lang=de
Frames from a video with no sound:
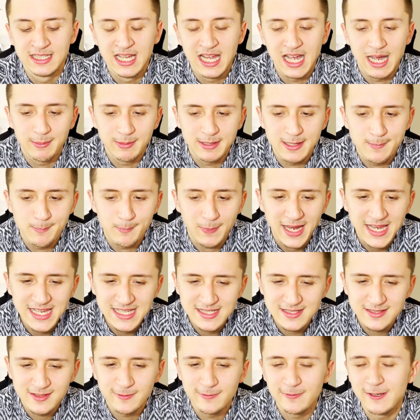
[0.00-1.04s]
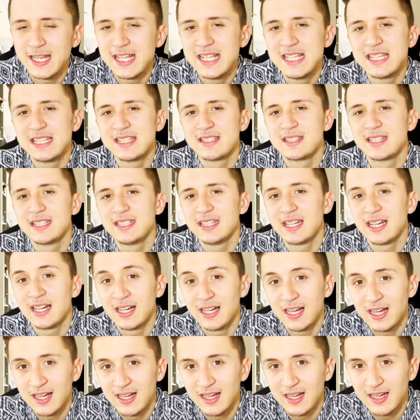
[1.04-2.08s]
aber in den meisten Fällen sind
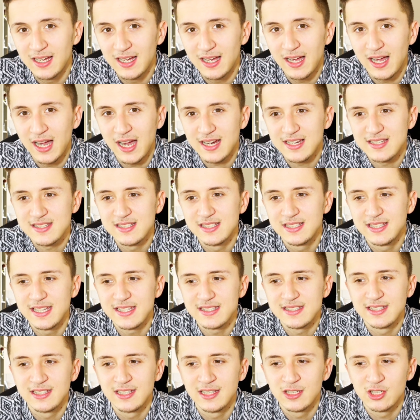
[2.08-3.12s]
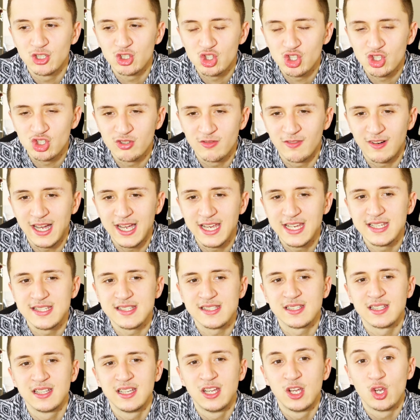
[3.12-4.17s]
ja Achselnässe, Schweiß,
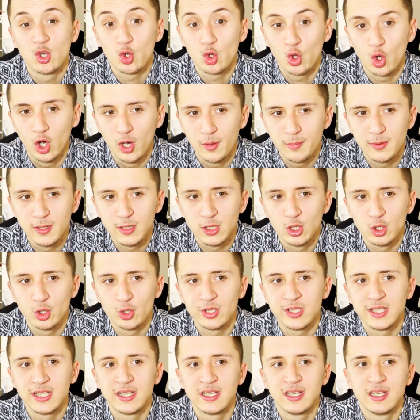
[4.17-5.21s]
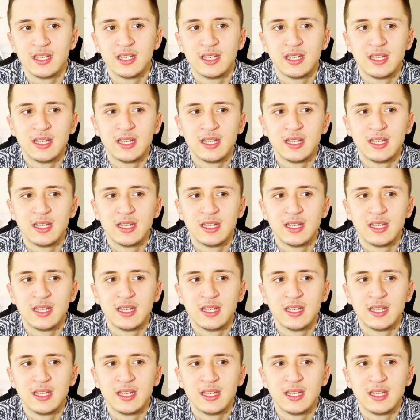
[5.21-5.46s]
Körpergerüche,